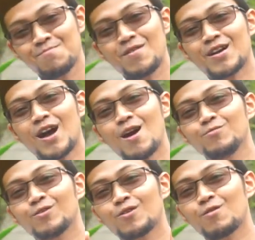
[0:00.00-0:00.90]

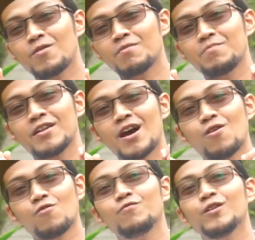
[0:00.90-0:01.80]
Maka Abdurrahman bin
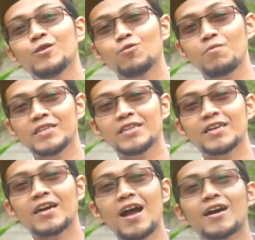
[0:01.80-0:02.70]
Auf itu
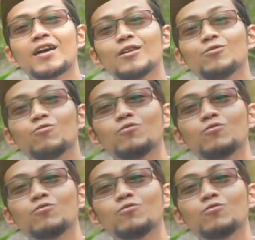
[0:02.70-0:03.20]
menyedekahkan